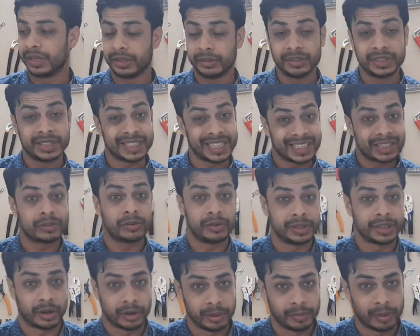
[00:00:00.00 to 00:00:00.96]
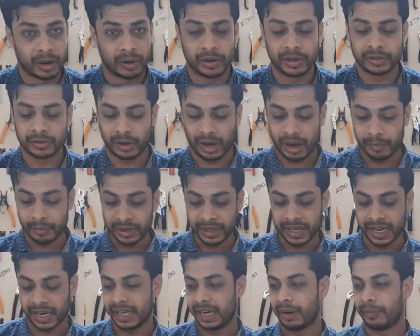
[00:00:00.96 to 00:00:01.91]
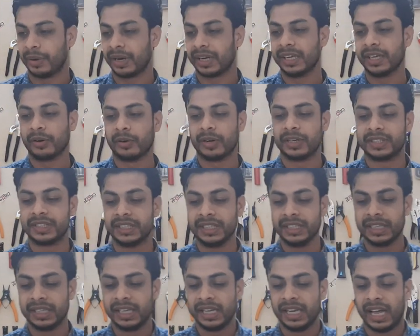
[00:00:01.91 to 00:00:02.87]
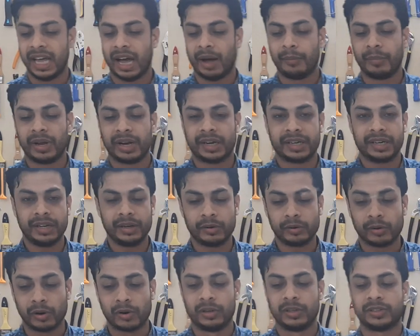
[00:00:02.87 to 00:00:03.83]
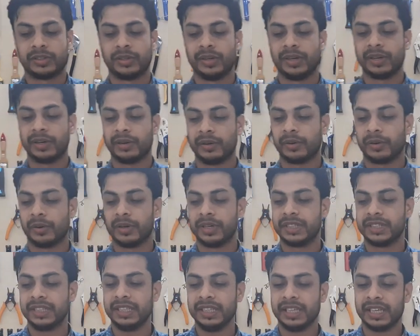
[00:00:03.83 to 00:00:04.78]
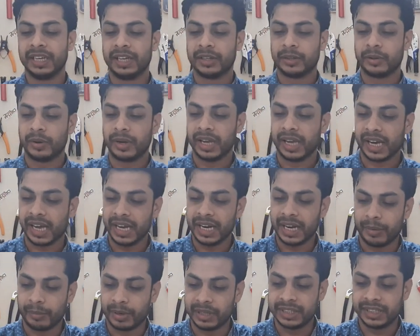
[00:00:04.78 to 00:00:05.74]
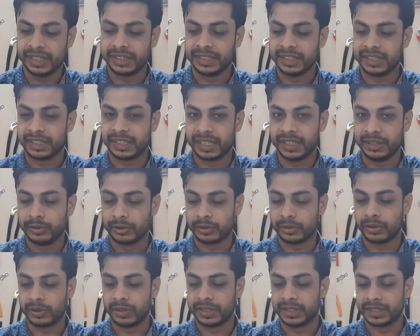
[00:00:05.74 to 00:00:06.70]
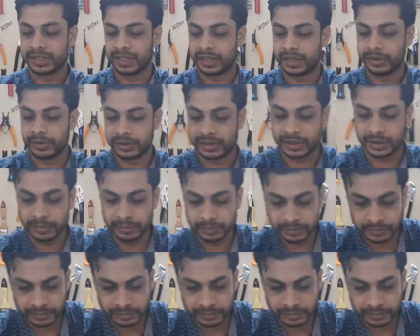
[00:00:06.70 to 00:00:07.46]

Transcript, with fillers: যদি টেস্ট করেন তাহলে ভালো হয় সো আমরা দেখেন আমরা কি করেছি আমরা একটা গগলস তৈরি করেছি তো এখানে আমরা যে জিনিসটা ইউজ করেছি সেটা হচ্ছে